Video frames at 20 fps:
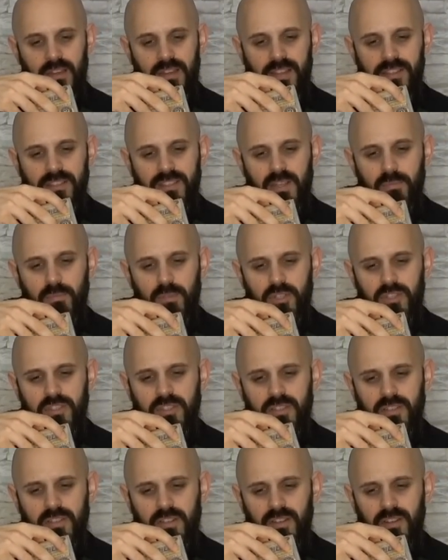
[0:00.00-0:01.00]
Das hier
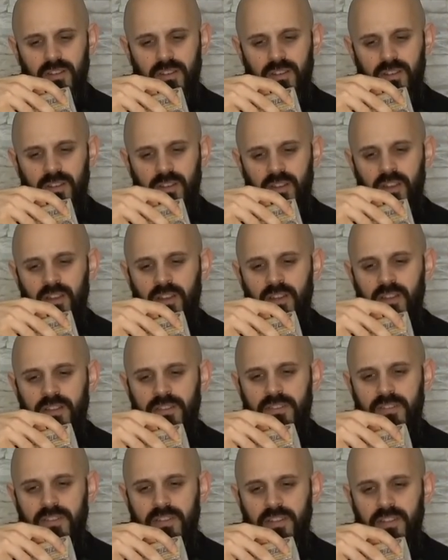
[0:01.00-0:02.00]
müsste
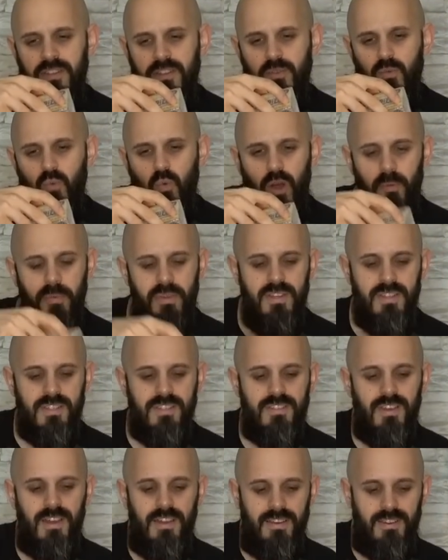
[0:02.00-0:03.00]
die Robin
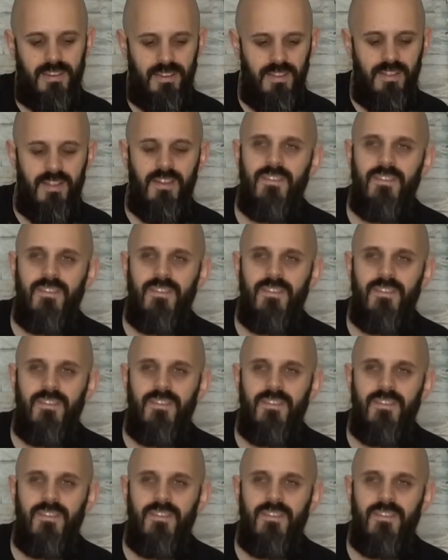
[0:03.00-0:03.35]
sein.